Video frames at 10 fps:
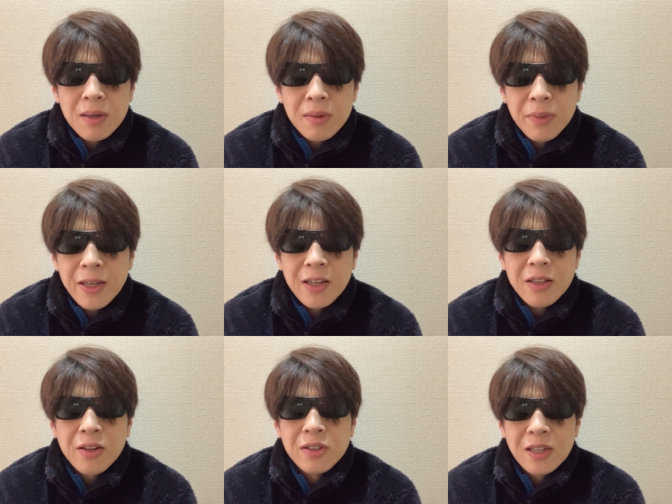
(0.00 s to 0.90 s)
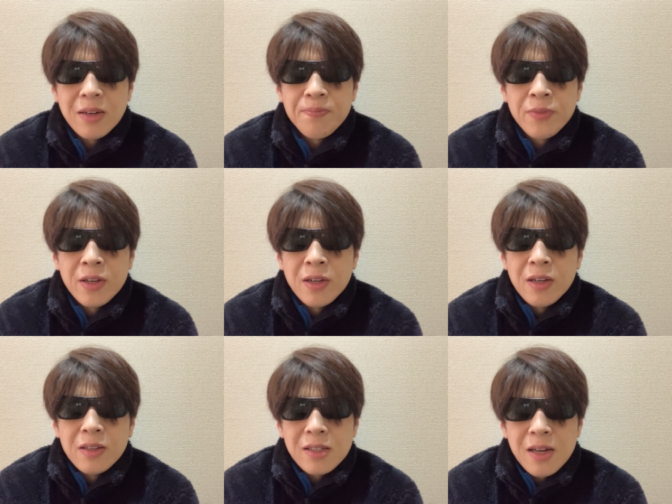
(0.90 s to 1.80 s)
メインになってるじゃん。
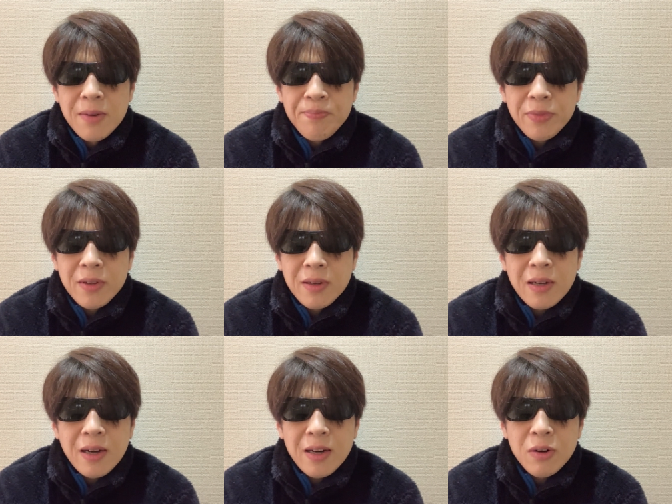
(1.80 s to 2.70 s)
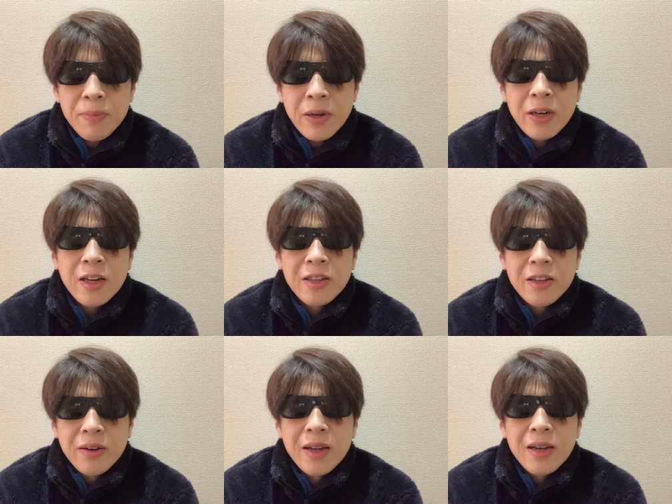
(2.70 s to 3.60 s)
でさ、あれのパクリなんだ
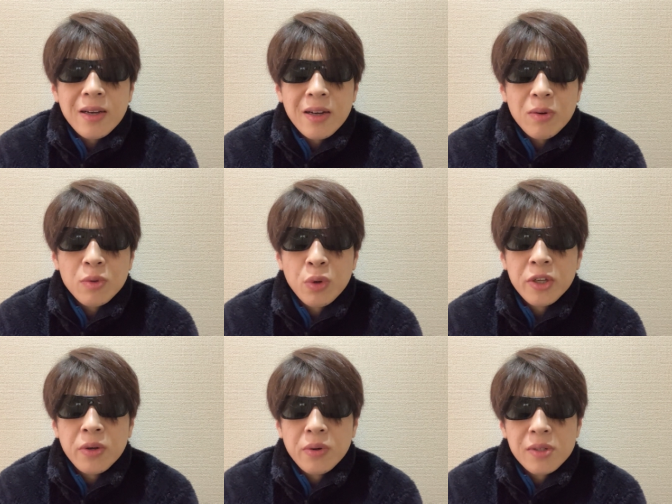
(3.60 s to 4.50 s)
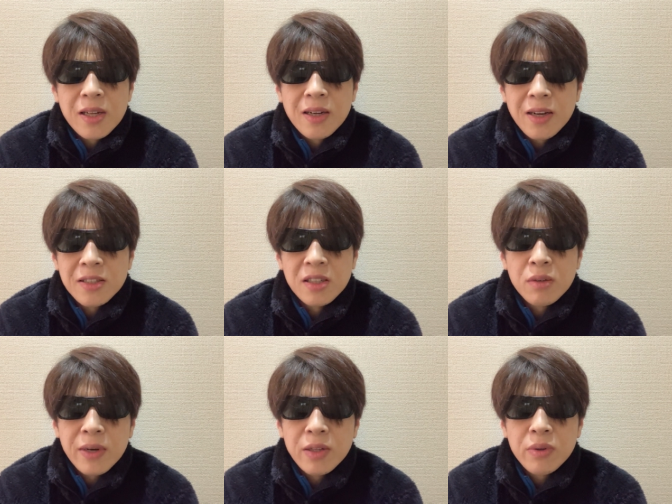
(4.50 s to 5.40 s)
よね。あの、TOKIO のさ、
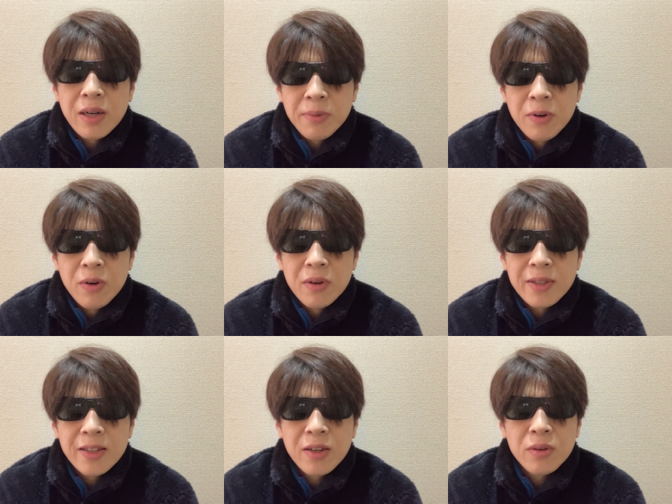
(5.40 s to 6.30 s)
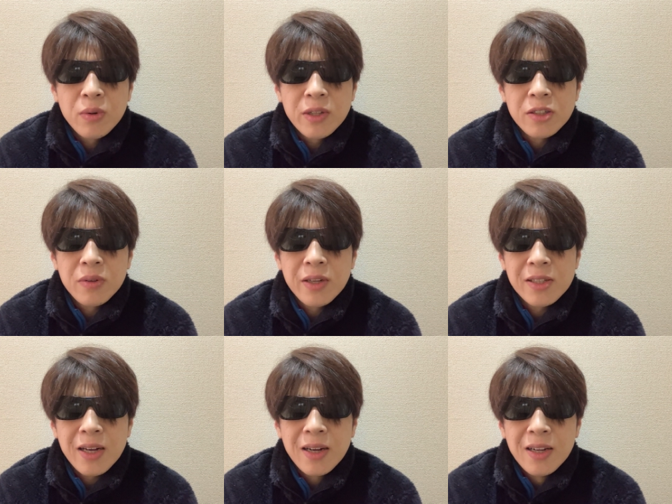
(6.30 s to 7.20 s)
ガチンコファイトクラブの、結局オーディションで
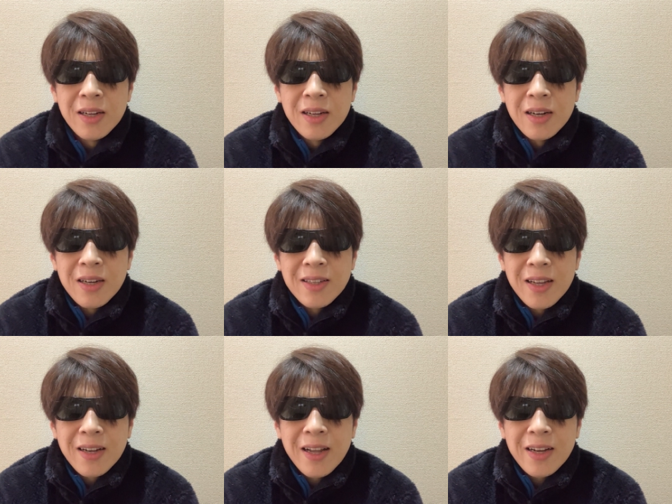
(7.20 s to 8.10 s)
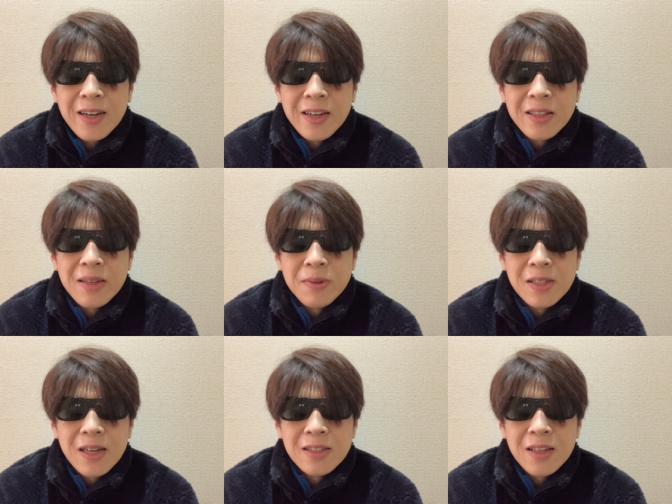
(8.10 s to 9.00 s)
さ、こうやってガヤガヤやっても
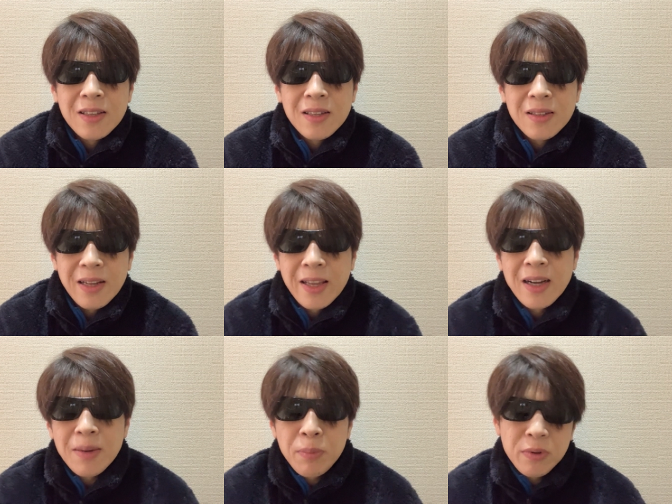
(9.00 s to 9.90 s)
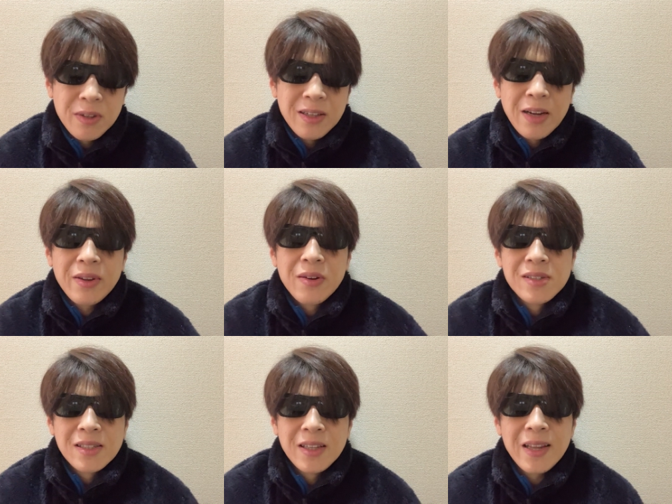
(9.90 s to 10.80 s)
さ、ぜね、喧嘩っぽくやるけど
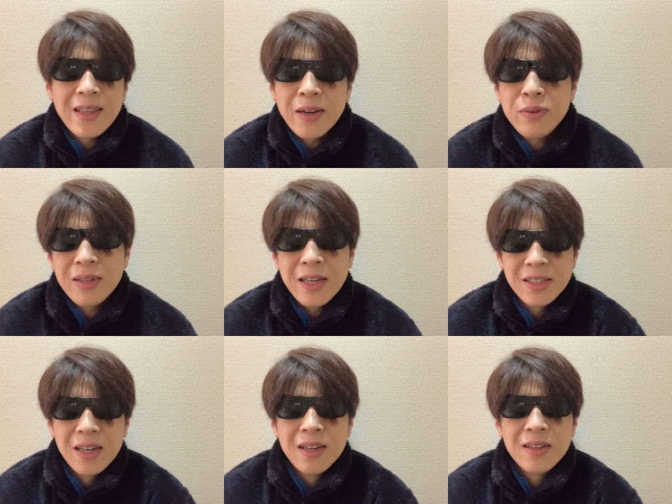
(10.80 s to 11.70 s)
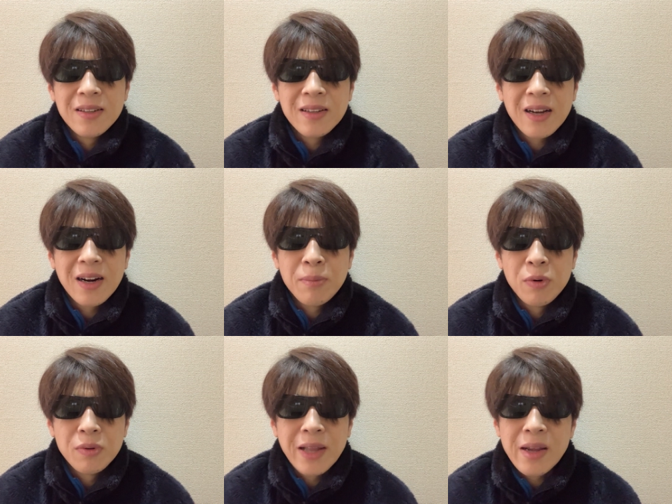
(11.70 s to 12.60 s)
さ、絶対殴んないじゃん。だから
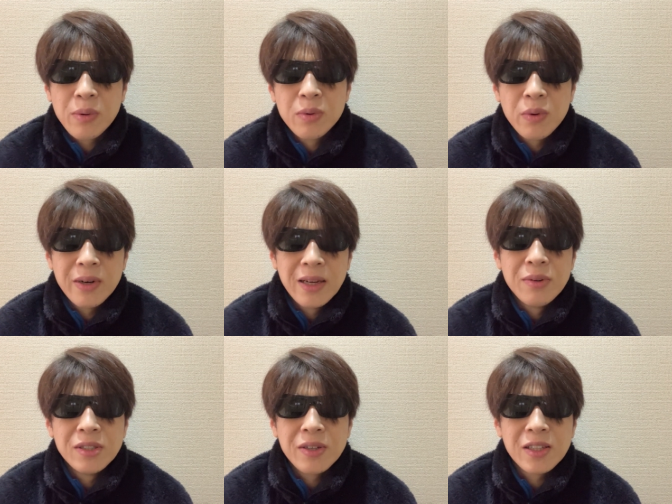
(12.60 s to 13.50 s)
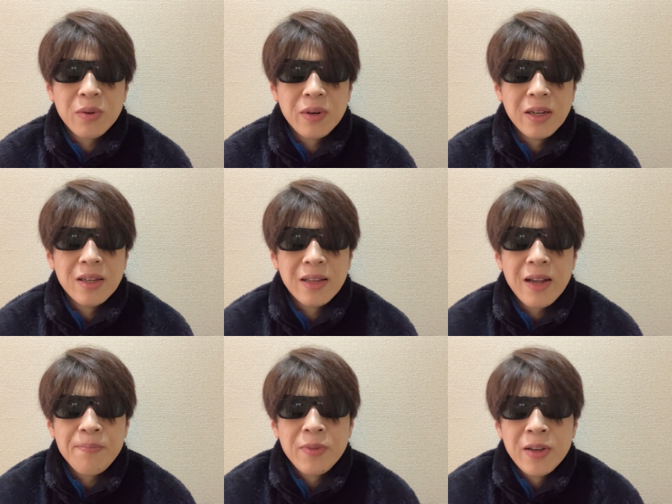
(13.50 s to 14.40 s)
もう台本通りで、打ち合わせ通りで、